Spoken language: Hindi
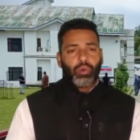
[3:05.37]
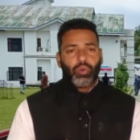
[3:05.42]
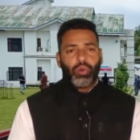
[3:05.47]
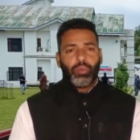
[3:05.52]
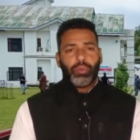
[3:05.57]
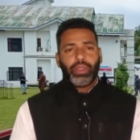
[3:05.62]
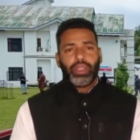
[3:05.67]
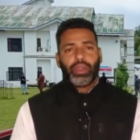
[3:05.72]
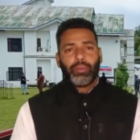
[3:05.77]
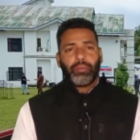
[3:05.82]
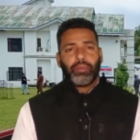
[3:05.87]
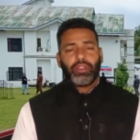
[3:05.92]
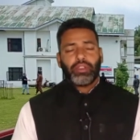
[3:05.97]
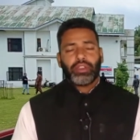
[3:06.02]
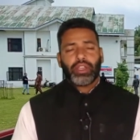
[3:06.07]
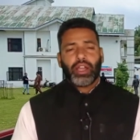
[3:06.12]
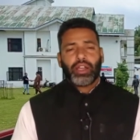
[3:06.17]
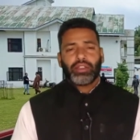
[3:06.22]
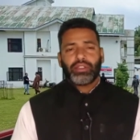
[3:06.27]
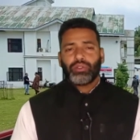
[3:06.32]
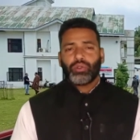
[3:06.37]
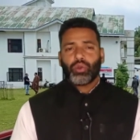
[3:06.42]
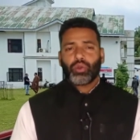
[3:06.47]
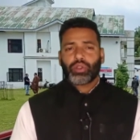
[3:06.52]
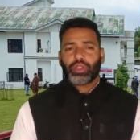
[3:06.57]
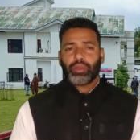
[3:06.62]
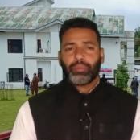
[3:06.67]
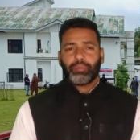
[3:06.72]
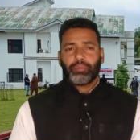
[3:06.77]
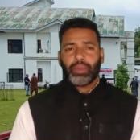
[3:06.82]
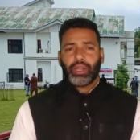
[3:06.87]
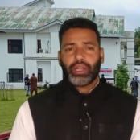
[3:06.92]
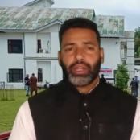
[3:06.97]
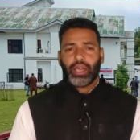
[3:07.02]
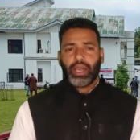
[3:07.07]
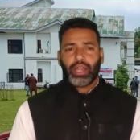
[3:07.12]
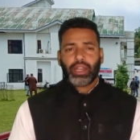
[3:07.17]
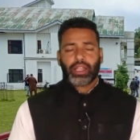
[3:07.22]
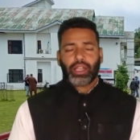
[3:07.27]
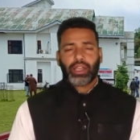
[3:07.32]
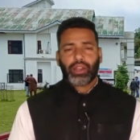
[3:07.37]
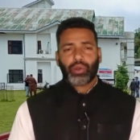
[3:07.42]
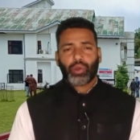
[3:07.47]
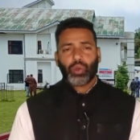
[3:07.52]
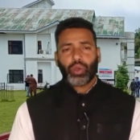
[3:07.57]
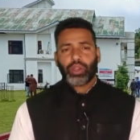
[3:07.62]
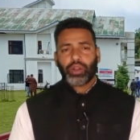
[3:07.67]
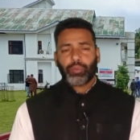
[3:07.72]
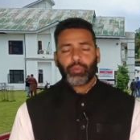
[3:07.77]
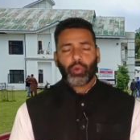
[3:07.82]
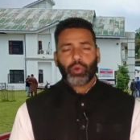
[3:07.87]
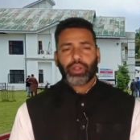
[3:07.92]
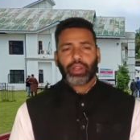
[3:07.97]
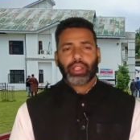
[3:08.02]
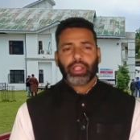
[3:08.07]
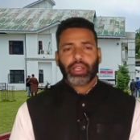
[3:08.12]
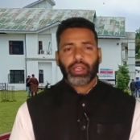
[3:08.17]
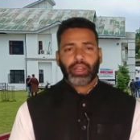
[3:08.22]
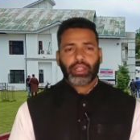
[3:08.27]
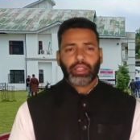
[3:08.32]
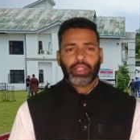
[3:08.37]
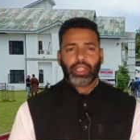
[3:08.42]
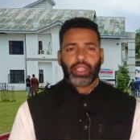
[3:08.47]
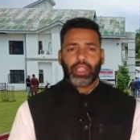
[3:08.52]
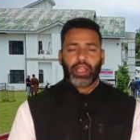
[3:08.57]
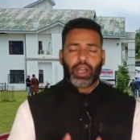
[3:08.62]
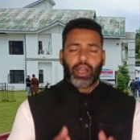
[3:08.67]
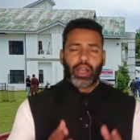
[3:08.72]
वो भी अपनी जान जोखिम में डालकर जो है रिपोर्टिंग करते हैं